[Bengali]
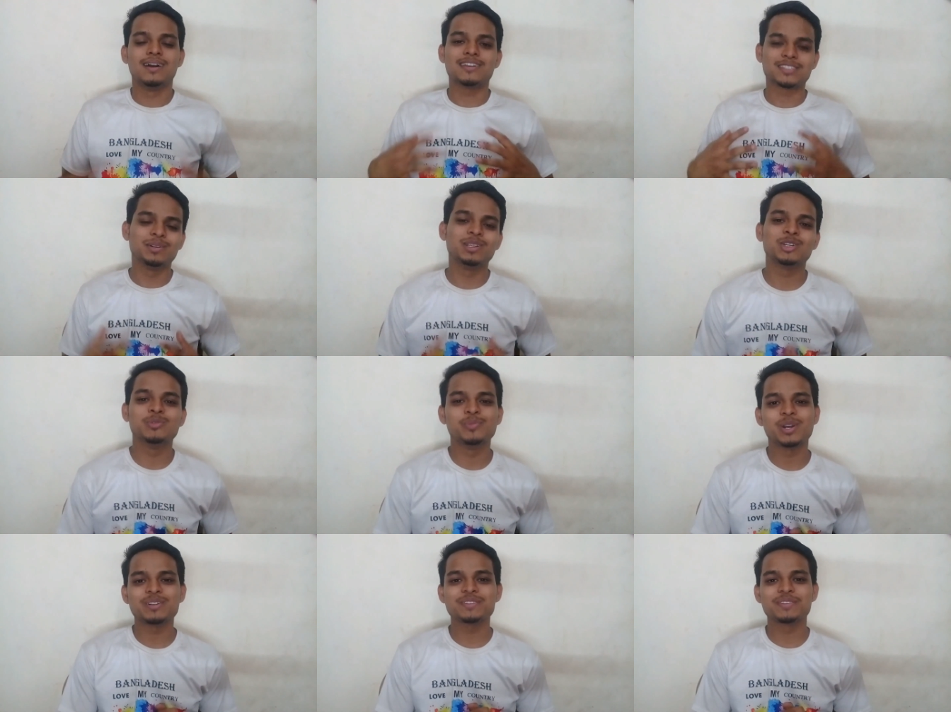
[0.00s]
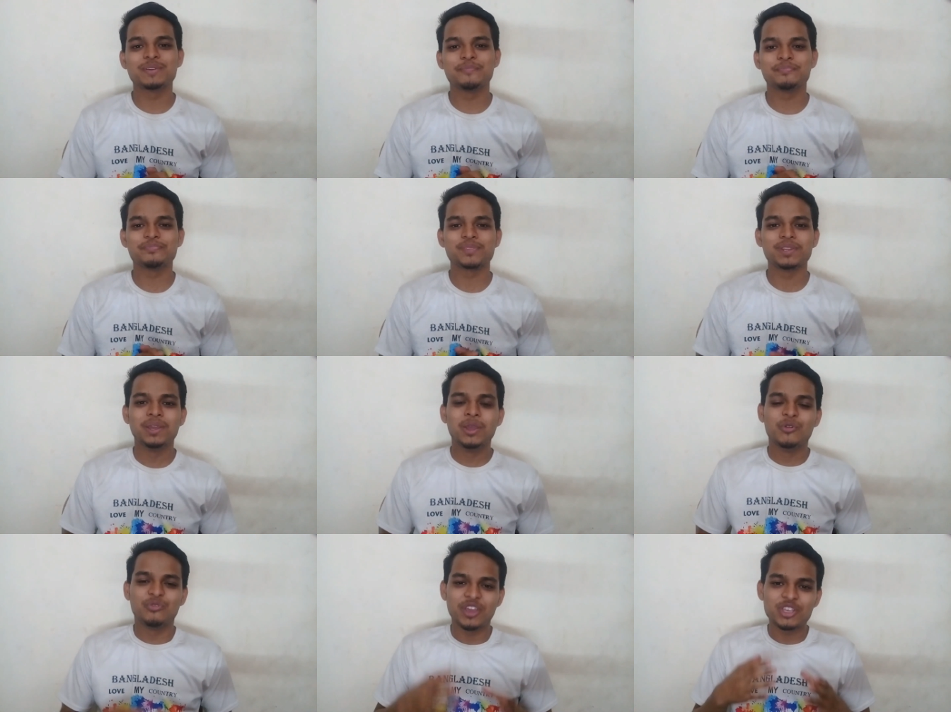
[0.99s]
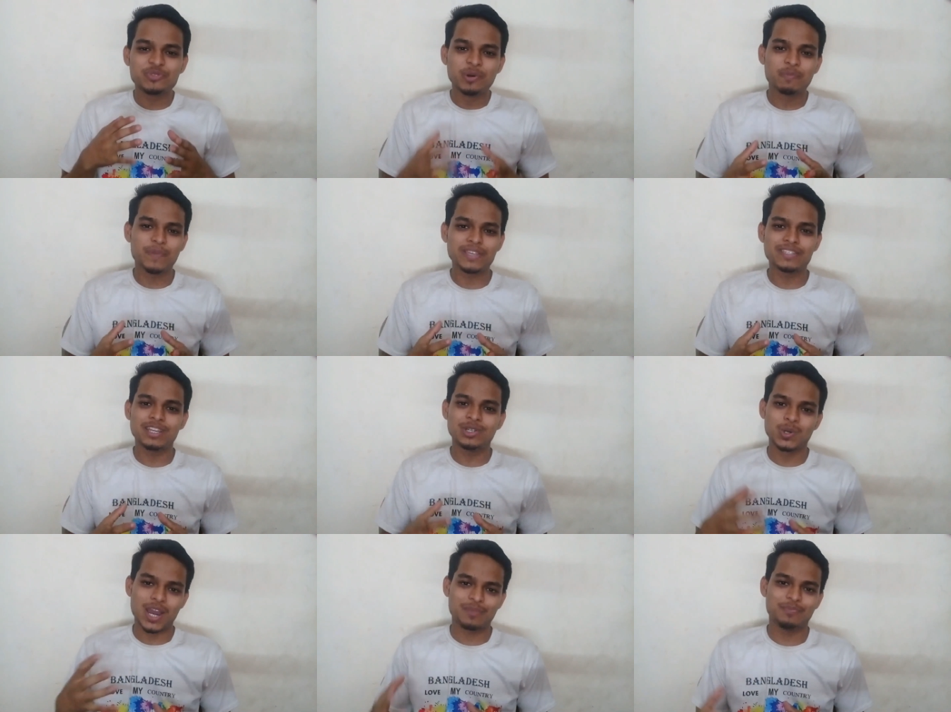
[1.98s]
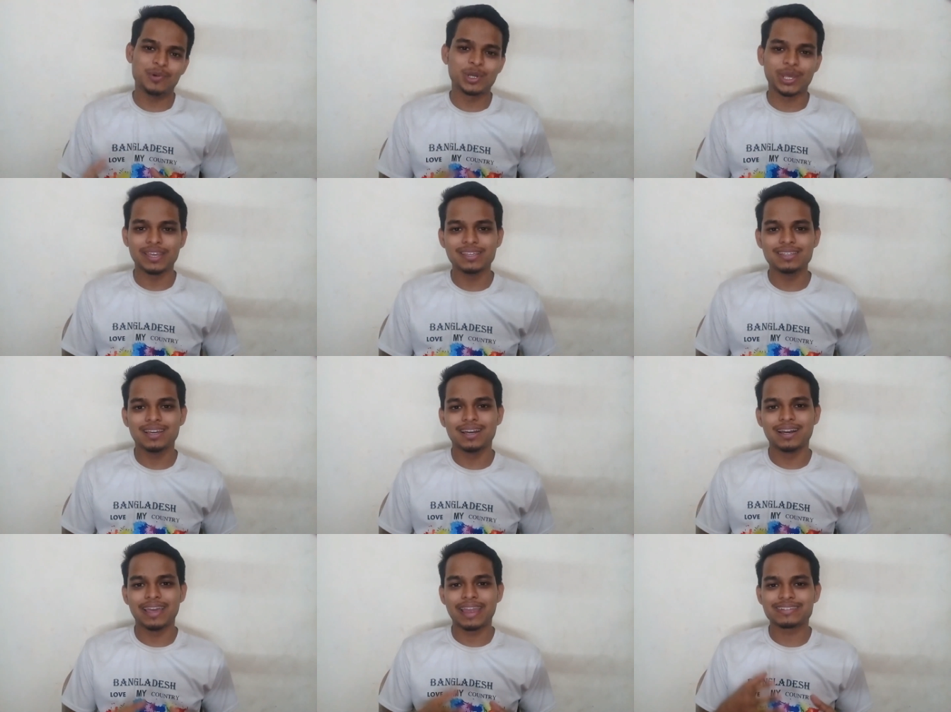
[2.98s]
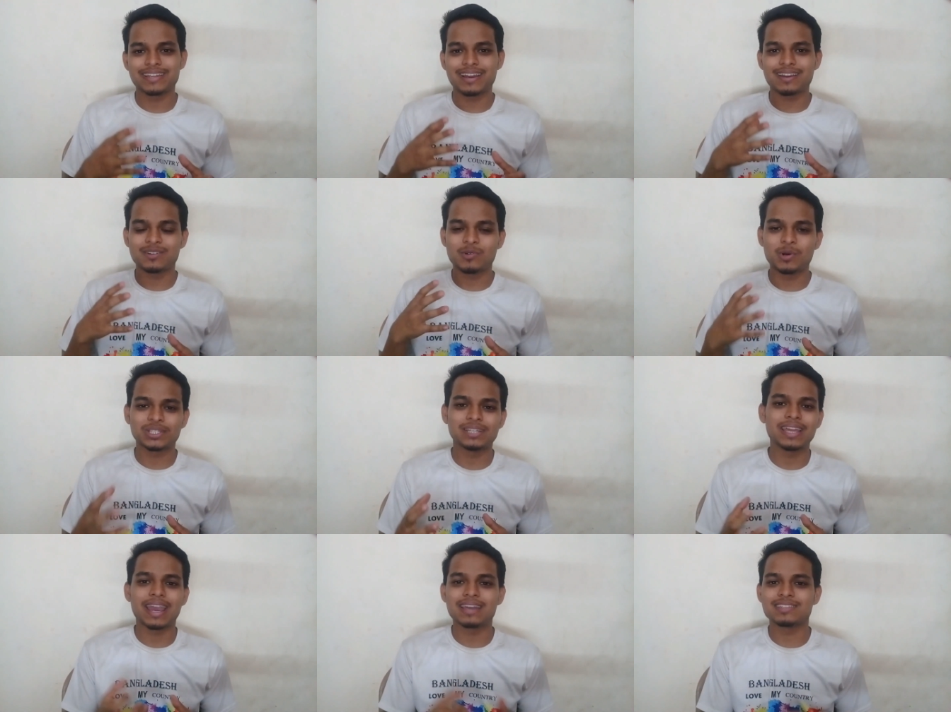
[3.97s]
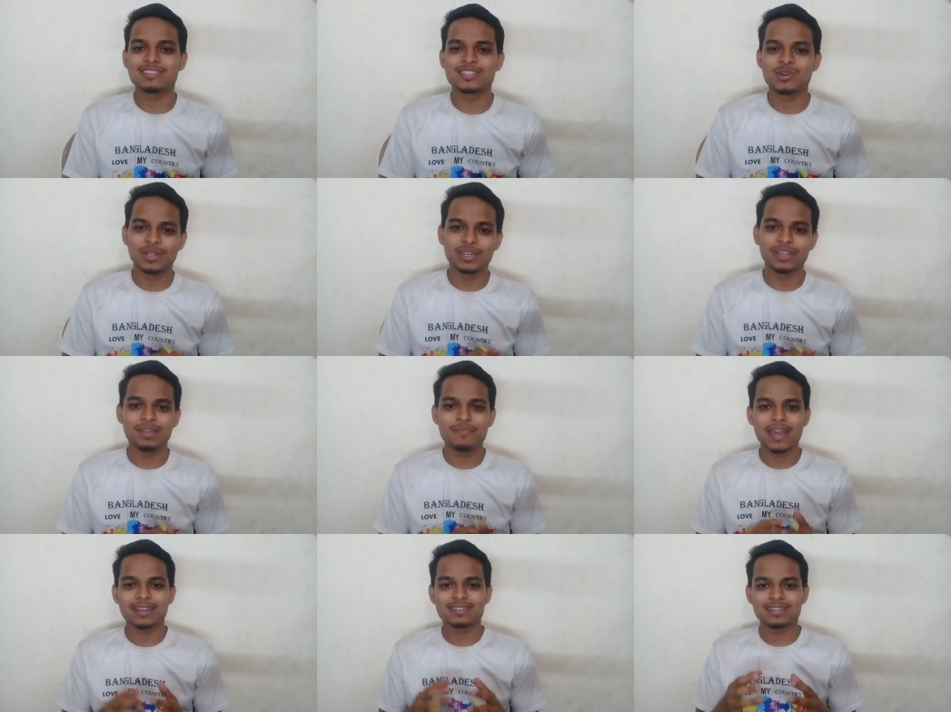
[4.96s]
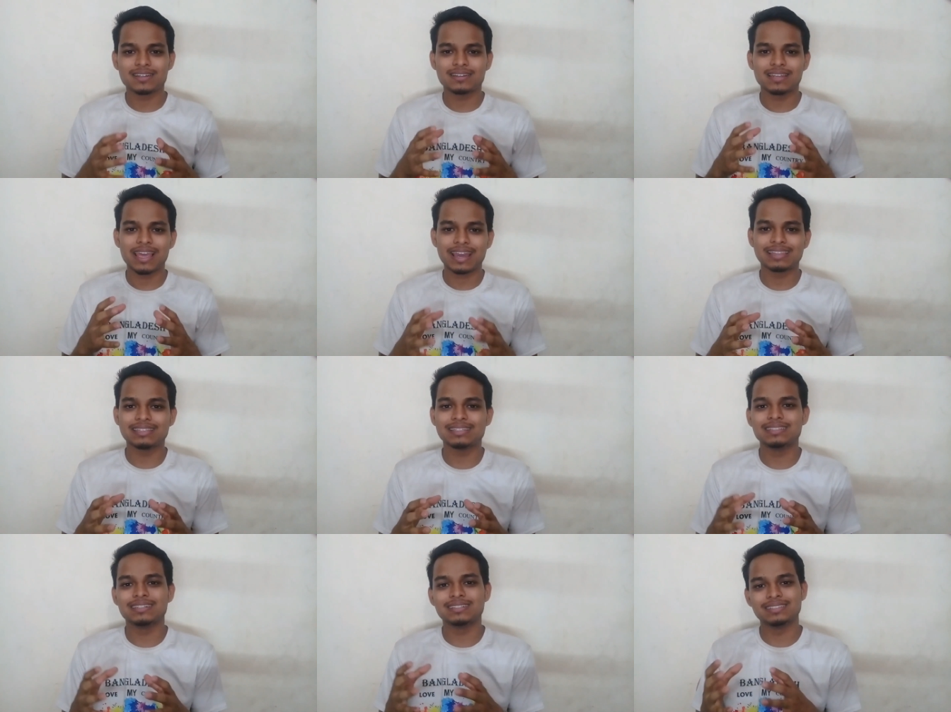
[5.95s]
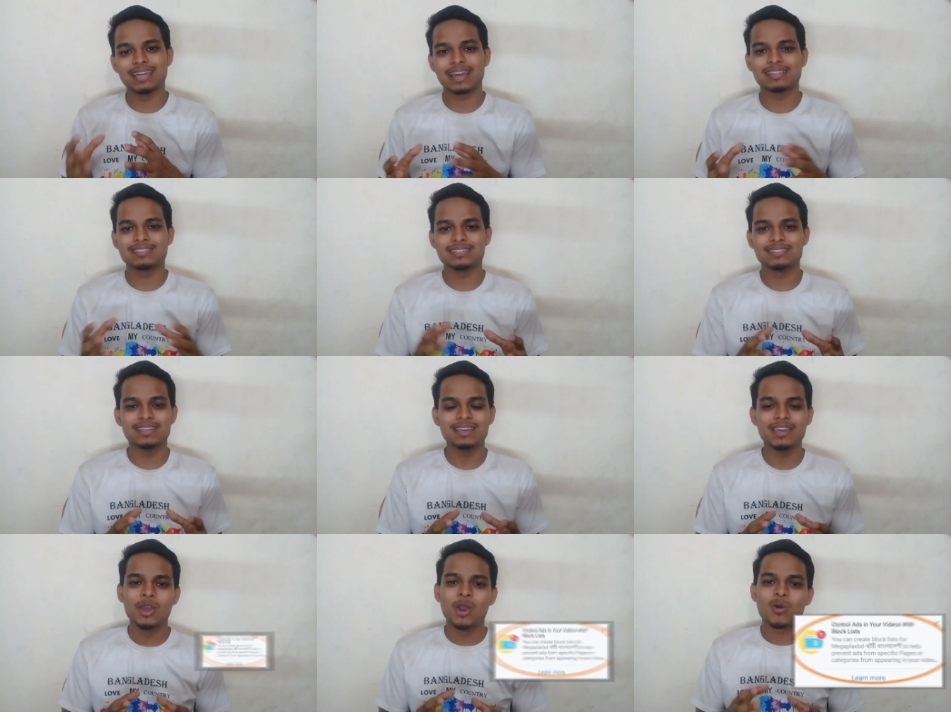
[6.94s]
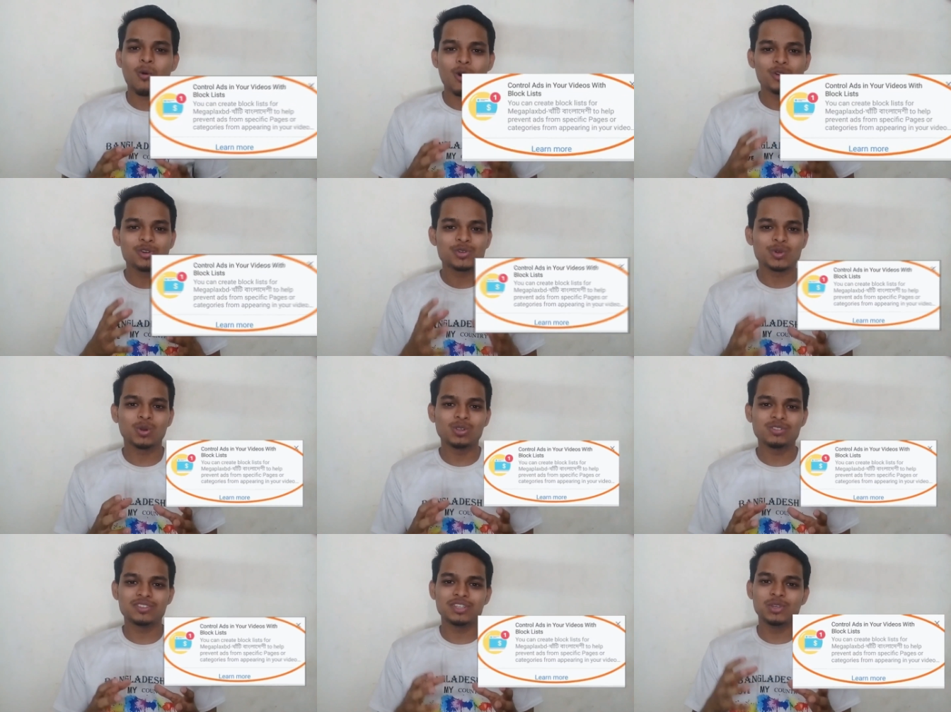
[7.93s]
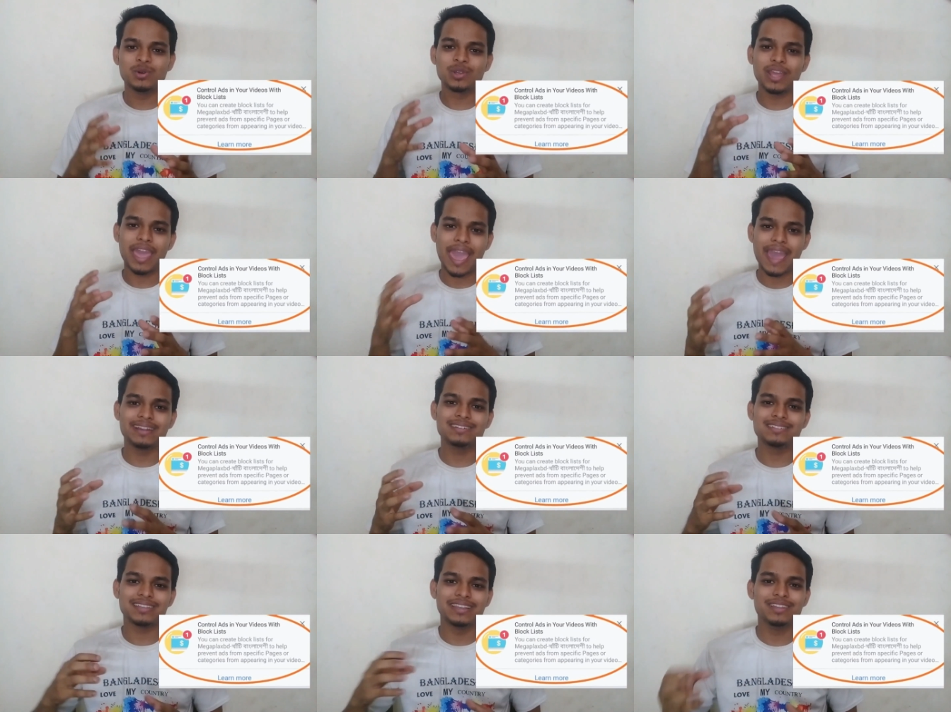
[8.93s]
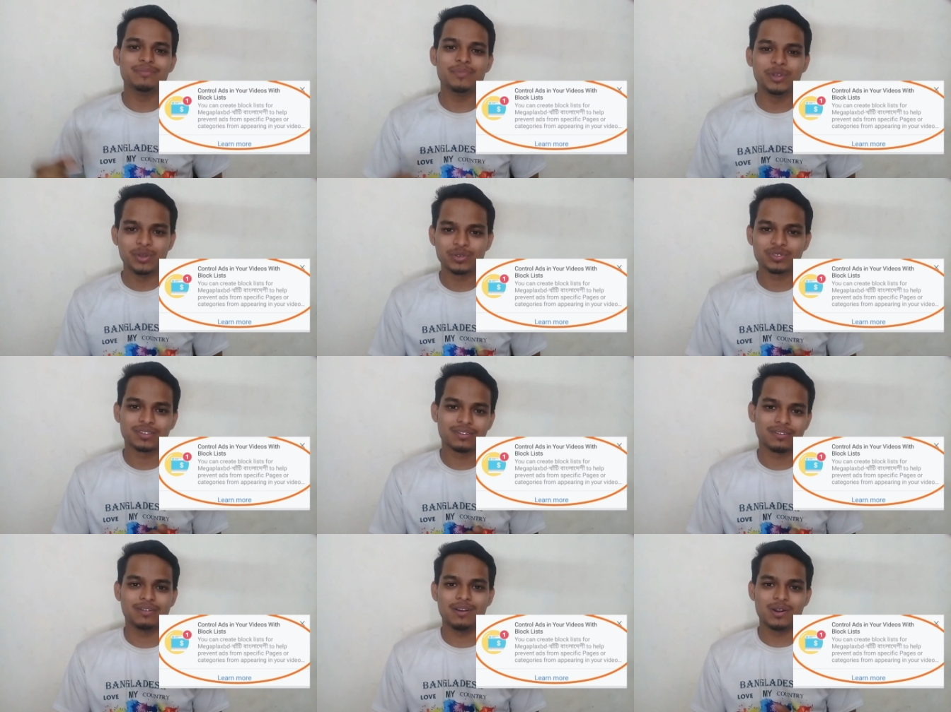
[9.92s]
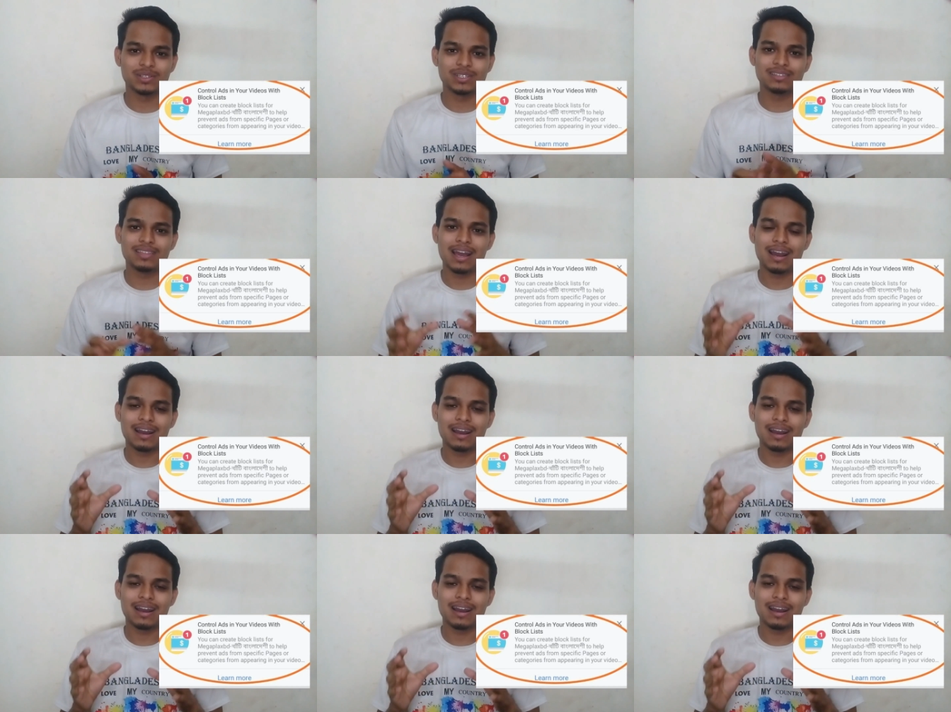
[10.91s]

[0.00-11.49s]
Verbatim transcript: আসসালামু আলাইকুম বেয়ার্স ফেসবুক পেজে ঢোকার পরেই একটা কথা দেখা যাচ্ছে অনেকেরই বা একটা লেখা তাদের দেখাচ্ছে যে কন্ট্রোলস ইওর অ্যাডস ইন ভিডিওস অর্থাৎ